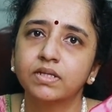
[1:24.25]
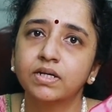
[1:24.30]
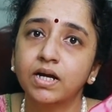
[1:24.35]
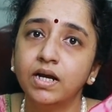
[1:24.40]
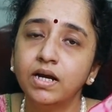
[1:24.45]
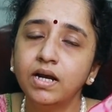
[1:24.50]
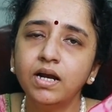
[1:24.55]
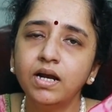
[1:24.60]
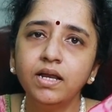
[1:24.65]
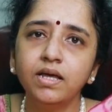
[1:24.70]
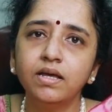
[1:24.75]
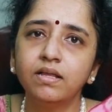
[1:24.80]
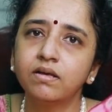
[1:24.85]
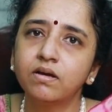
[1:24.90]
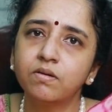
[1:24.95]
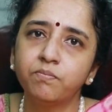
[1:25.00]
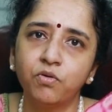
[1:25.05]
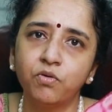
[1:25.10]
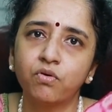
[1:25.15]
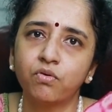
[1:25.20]
கண்ணாடி
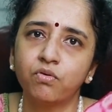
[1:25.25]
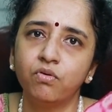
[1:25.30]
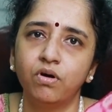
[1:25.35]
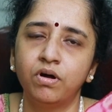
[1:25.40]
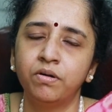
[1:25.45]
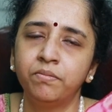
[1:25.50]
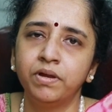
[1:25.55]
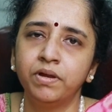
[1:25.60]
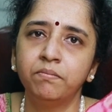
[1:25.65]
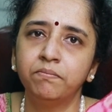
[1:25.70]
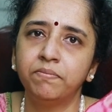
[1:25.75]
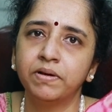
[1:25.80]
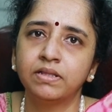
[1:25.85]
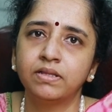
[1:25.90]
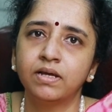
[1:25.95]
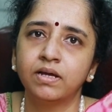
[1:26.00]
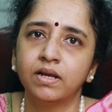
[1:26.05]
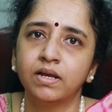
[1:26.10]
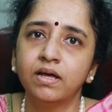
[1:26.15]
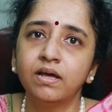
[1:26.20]
எதுக்கு போடுறோம் அப்படின்னு
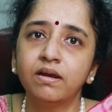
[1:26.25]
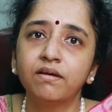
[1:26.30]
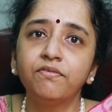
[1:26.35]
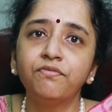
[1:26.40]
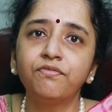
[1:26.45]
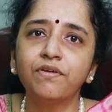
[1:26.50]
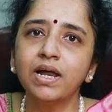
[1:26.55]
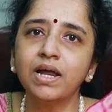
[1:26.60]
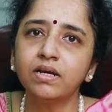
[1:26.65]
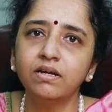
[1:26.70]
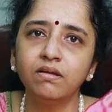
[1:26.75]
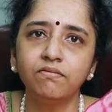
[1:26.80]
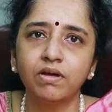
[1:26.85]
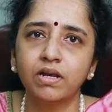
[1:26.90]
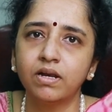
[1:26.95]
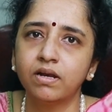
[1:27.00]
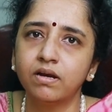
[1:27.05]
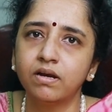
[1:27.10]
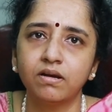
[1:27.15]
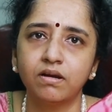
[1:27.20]
பார்த்தீங்கன்னா ரிஃப்ராக்டிவ்
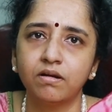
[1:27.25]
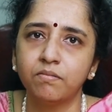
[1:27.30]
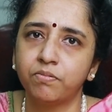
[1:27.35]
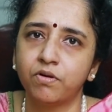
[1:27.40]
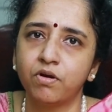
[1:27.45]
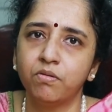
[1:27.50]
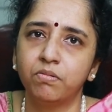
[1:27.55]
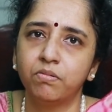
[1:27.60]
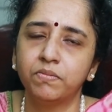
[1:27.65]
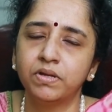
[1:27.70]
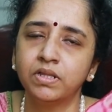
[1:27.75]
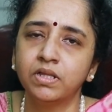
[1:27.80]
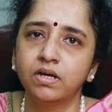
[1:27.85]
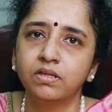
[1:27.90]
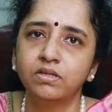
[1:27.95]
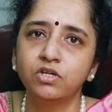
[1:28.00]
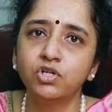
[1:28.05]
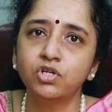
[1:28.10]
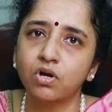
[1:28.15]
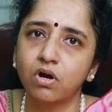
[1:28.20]
எரர்ன்ற ப்ராப்ளம்
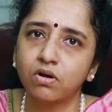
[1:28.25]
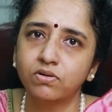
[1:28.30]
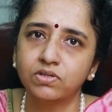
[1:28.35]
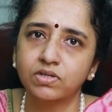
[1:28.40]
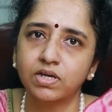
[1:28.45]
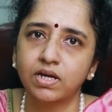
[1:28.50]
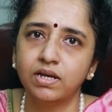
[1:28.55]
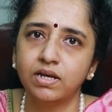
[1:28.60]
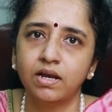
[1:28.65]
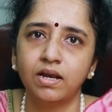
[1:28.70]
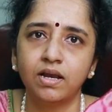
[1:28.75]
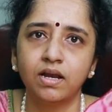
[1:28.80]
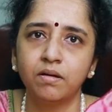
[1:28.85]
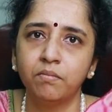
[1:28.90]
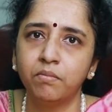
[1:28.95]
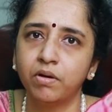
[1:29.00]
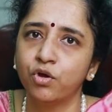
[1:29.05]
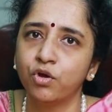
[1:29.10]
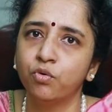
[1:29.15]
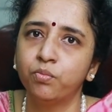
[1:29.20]
அதாவது ஷார்ட் சைட்
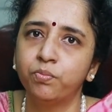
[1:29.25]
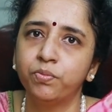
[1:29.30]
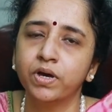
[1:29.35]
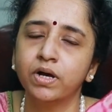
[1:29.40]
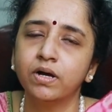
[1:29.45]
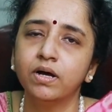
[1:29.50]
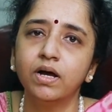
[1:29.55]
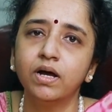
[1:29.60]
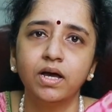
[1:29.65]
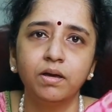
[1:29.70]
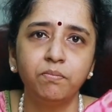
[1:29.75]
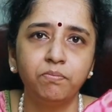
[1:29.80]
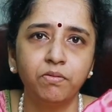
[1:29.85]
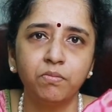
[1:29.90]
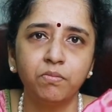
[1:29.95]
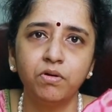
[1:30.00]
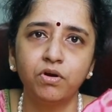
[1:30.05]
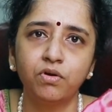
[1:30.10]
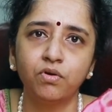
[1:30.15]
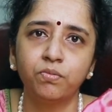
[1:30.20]
இல்லைனா மயோப்பியா
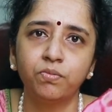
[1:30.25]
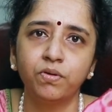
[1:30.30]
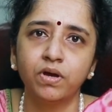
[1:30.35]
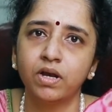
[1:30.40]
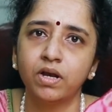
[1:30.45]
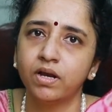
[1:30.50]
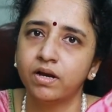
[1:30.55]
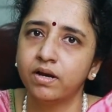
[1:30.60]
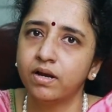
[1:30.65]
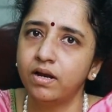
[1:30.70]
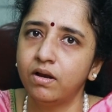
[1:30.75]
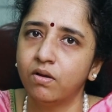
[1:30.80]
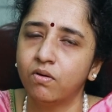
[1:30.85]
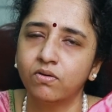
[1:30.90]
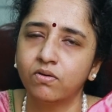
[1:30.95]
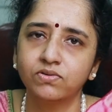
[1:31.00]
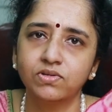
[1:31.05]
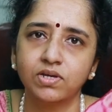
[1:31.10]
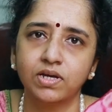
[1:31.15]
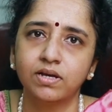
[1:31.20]
ஹைப்பர்மெட்ரோபியா இல்லைன்னா
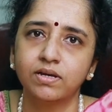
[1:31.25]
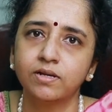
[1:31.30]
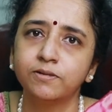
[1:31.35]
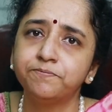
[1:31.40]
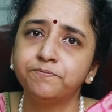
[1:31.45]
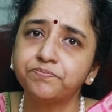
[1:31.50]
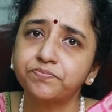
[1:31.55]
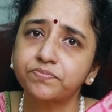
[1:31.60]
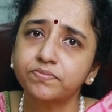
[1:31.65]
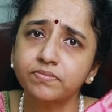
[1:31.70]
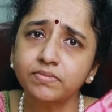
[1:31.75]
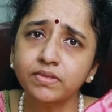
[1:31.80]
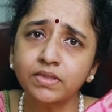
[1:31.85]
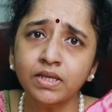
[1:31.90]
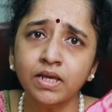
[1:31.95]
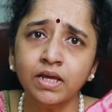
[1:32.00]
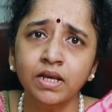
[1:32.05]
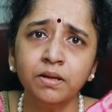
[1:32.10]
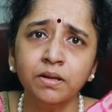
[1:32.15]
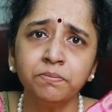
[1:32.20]
லாங் சைட்
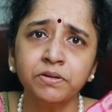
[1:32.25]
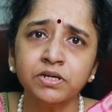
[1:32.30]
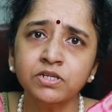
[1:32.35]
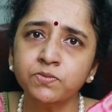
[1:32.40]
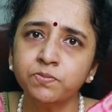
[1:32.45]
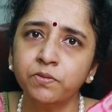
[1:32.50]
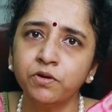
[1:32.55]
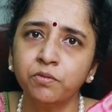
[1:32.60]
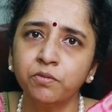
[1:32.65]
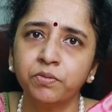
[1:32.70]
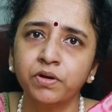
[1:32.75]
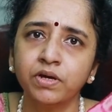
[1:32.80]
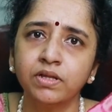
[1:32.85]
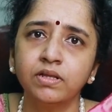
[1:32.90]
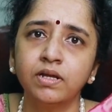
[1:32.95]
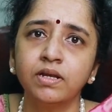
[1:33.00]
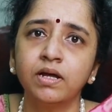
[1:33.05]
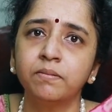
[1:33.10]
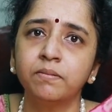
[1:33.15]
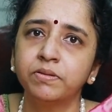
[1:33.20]
இல்லை ப்ளஸ் பயோப்பியா
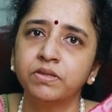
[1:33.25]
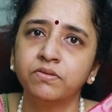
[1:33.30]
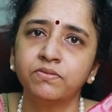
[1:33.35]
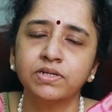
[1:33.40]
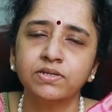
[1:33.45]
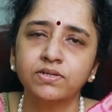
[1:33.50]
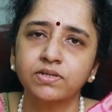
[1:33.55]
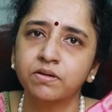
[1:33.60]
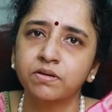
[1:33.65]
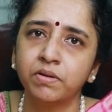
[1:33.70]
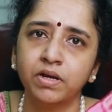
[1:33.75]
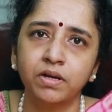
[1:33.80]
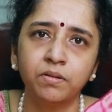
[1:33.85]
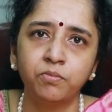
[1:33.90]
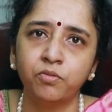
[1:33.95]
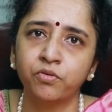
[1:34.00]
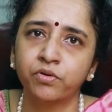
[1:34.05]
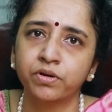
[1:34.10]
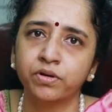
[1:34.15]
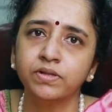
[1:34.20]
அதை நாற்பது வயசுக்கு மேலே
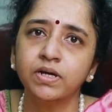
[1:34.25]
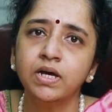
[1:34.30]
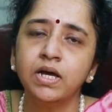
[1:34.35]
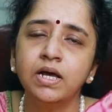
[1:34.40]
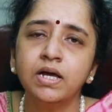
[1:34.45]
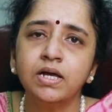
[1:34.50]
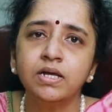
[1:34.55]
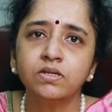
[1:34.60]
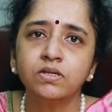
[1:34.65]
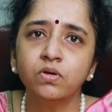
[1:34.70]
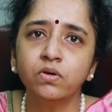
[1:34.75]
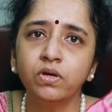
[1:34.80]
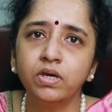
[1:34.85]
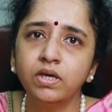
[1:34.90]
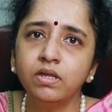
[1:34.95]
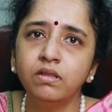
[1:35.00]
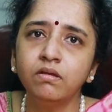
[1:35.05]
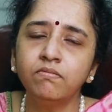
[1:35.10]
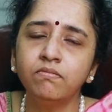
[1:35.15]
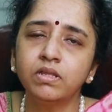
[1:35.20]
போடுறது ஸோ
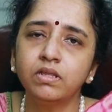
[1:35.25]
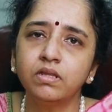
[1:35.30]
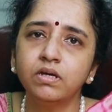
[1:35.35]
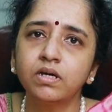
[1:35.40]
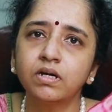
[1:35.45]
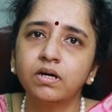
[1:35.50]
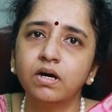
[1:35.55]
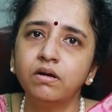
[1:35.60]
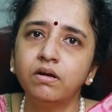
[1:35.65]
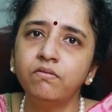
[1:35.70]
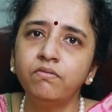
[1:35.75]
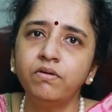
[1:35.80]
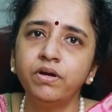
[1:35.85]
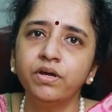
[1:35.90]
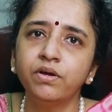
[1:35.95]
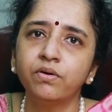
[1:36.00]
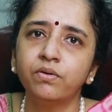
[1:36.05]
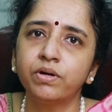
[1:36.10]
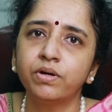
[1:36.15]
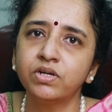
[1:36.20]
இது வந்து
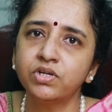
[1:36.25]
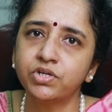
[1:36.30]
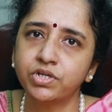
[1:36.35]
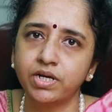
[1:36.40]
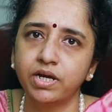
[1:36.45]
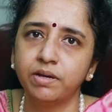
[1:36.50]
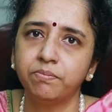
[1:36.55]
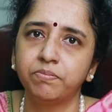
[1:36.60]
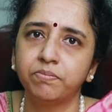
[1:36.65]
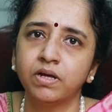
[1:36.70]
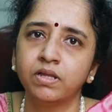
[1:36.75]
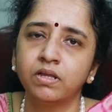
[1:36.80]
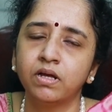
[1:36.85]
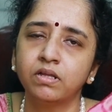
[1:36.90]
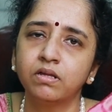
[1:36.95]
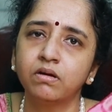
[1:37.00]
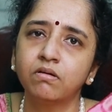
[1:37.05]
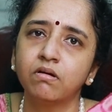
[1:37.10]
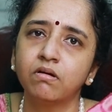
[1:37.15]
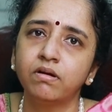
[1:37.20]
கருவழியோட ஷேப்
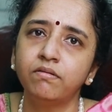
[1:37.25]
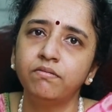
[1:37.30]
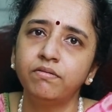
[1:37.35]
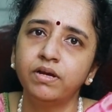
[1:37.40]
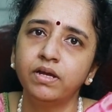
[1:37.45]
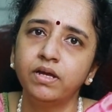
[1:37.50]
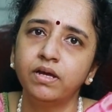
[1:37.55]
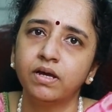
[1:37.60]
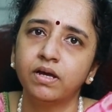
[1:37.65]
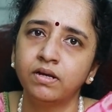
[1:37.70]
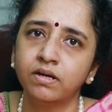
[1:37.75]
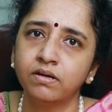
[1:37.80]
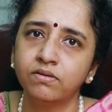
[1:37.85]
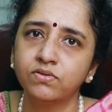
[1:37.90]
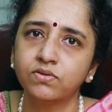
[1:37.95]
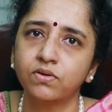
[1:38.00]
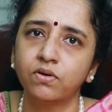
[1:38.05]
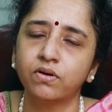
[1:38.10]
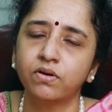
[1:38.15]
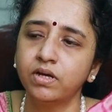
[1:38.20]
அதாவது
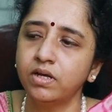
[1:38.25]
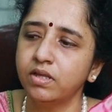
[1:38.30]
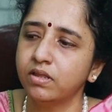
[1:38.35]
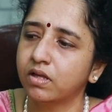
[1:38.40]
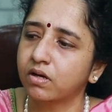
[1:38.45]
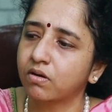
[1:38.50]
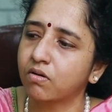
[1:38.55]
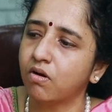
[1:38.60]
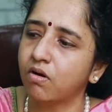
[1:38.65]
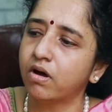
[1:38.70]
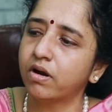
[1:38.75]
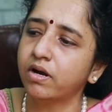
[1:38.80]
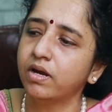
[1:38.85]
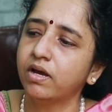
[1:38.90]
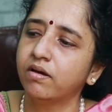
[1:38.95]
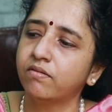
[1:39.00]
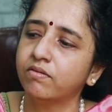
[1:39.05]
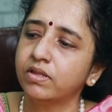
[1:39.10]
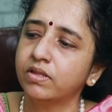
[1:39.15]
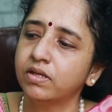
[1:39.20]
கருவழின்னு சொல்கிற இந்த
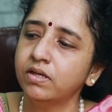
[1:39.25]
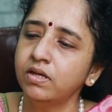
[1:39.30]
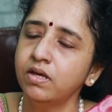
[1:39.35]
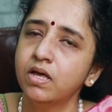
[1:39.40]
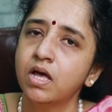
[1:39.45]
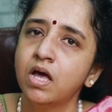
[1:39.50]
கார்னியா வந்து